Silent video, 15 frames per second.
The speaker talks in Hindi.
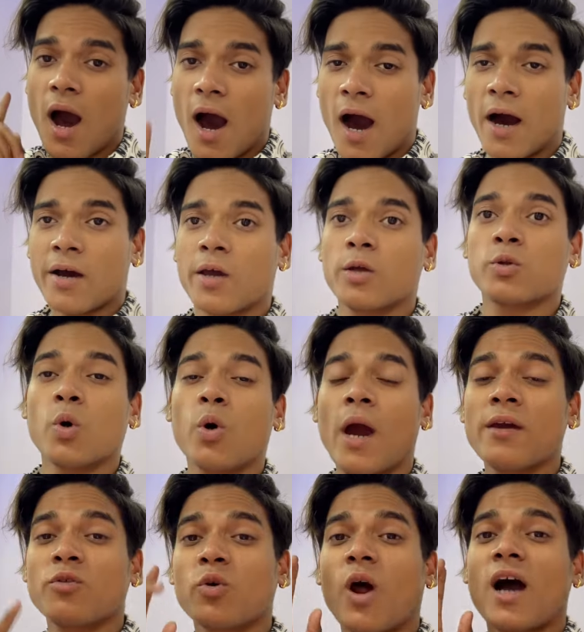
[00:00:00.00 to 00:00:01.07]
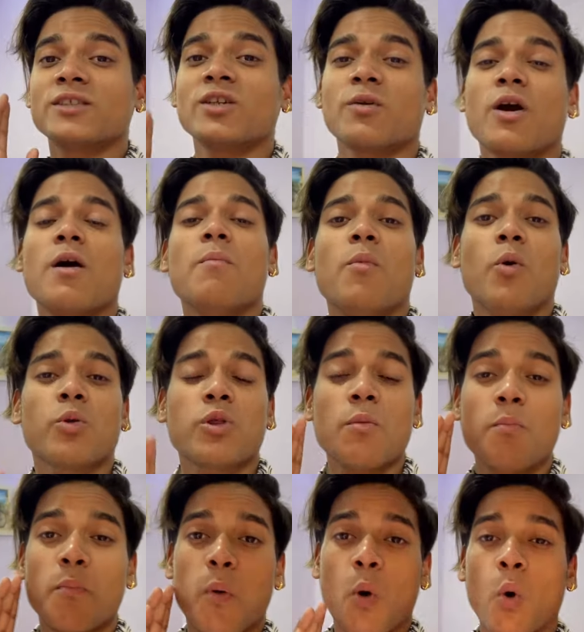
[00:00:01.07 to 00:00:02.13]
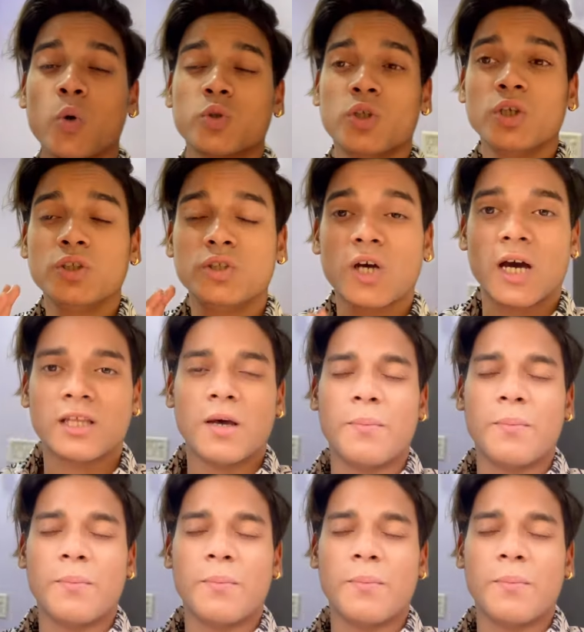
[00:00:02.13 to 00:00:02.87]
आगे तो गाइस और आज का मौसम बहुत ही ज़्यादा